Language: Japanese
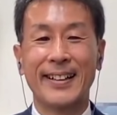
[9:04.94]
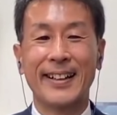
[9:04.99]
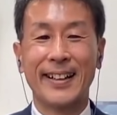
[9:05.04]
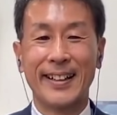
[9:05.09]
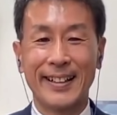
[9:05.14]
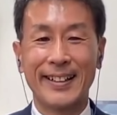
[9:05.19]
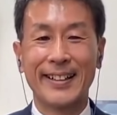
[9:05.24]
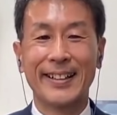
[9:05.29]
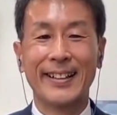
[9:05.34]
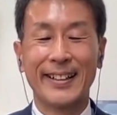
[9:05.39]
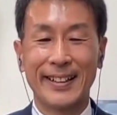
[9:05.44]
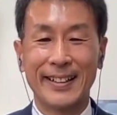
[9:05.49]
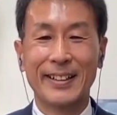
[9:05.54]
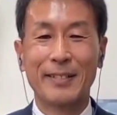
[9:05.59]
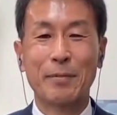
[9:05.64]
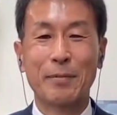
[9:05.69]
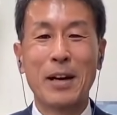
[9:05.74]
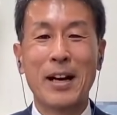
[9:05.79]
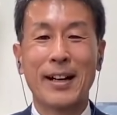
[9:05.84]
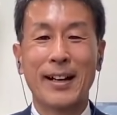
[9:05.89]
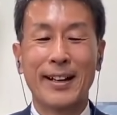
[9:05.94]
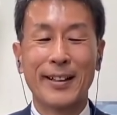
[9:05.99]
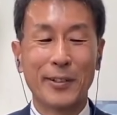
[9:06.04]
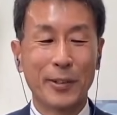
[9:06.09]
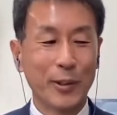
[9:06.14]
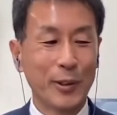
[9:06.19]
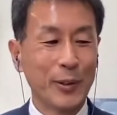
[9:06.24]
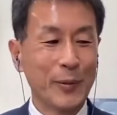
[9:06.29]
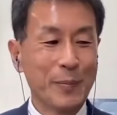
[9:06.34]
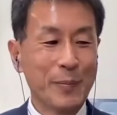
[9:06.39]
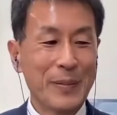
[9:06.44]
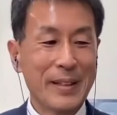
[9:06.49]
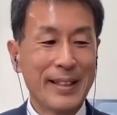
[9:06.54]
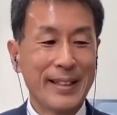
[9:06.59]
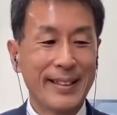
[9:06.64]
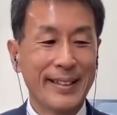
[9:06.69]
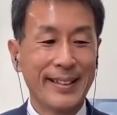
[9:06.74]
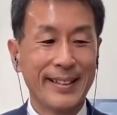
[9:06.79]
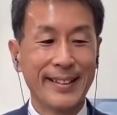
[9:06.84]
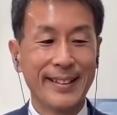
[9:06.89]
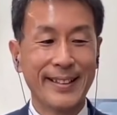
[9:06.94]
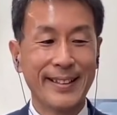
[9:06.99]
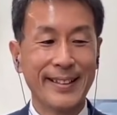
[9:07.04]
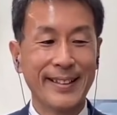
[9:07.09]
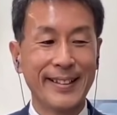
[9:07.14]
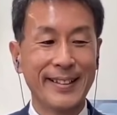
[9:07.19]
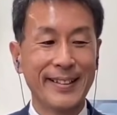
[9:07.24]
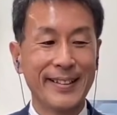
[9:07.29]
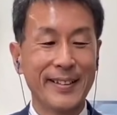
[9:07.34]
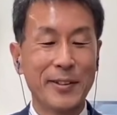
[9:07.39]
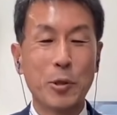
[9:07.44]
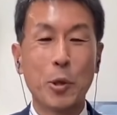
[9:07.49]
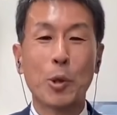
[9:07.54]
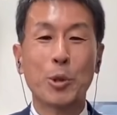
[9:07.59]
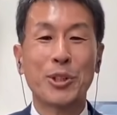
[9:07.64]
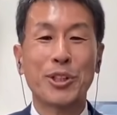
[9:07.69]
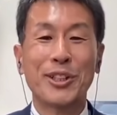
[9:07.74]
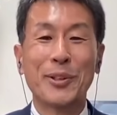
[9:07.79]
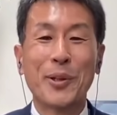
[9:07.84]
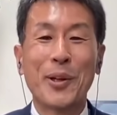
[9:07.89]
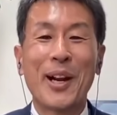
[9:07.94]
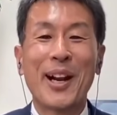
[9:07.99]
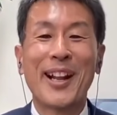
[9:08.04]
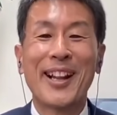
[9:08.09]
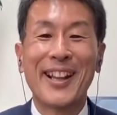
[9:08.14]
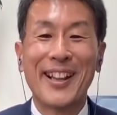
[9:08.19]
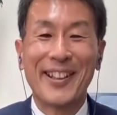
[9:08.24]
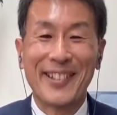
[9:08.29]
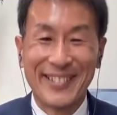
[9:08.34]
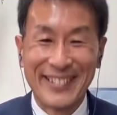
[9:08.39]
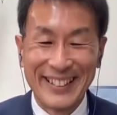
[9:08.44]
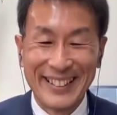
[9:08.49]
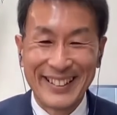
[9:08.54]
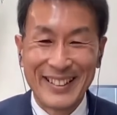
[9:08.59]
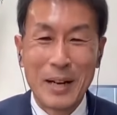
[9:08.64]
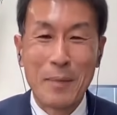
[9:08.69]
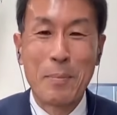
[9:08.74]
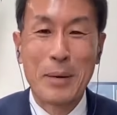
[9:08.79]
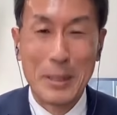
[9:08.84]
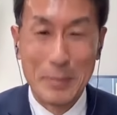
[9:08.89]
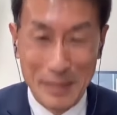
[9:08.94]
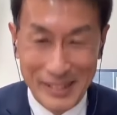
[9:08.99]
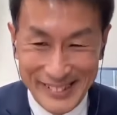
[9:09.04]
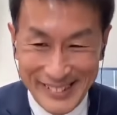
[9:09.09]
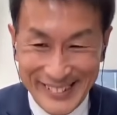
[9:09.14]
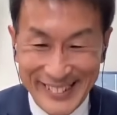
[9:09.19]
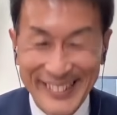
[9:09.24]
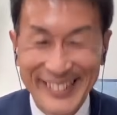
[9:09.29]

はい、えー、まああの、えー、調子に乗らないように頑張ります。